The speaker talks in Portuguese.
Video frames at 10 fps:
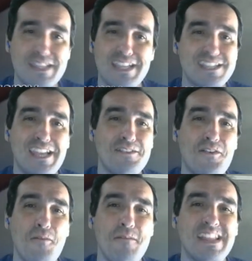deixa aí
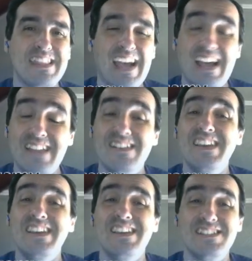no comentário
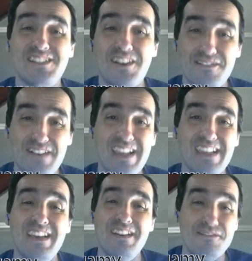e só
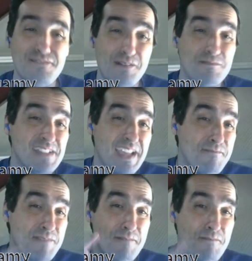vai. Vamos
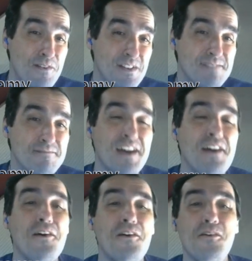aí para a
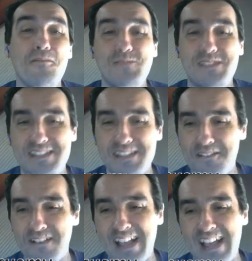próxima
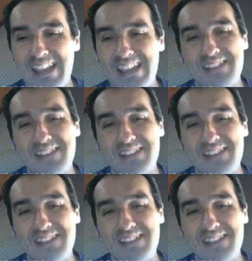opção, cara.